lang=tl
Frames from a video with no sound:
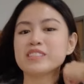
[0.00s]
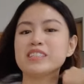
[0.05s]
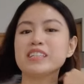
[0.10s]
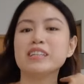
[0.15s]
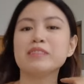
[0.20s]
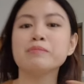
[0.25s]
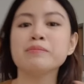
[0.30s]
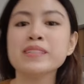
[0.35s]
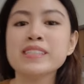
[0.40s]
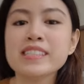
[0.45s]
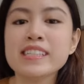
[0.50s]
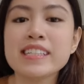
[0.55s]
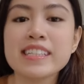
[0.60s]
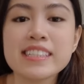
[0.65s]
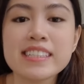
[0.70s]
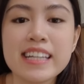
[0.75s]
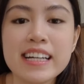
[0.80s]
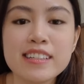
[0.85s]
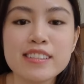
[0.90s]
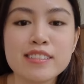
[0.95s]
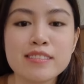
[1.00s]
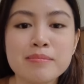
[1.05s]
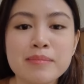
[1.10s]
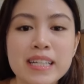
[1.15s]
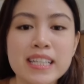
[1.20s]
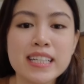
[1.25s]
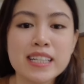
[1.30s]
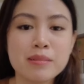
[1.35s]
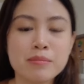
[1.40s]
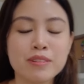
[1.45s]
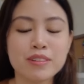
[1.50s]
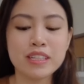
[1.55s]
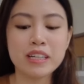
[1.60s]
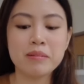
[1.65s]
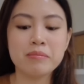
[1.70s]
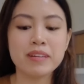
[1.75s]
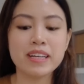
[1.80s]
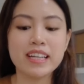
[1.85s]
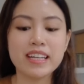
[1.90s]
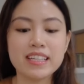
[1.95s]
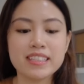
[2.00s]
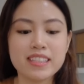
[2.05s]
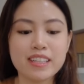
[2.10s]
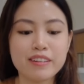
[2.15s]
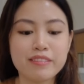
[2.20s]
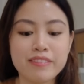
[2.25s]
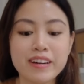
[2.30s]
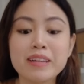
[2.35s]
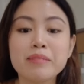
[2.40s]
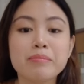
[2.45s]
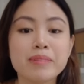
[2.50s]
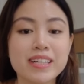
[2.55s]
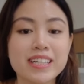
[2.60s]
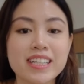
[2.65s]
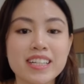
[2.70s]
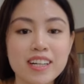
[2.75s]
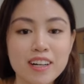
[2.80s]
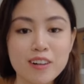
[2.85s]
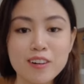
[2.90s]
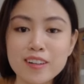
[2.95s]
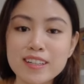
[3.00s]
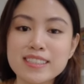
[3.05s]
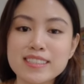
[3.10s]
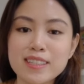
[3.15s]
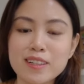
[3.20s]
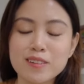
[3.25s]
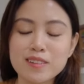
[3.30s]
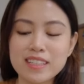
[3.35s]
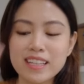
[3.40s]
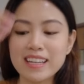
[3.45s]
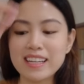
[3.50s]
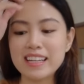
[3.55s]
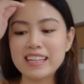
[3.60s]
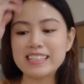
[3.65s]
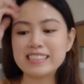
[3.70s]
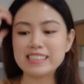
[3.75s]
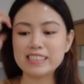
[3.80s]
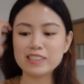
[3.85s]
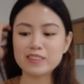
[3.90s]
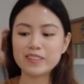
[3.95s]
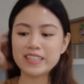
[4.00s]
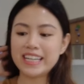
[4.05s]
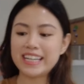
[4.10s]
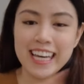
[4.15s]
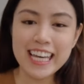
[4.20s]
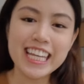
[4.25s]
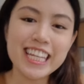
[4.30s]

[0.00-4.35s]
na lang pansinin, guys, yung maalikabok namin electric fan. Pag nagka-oras ako, lilinisin ko yan.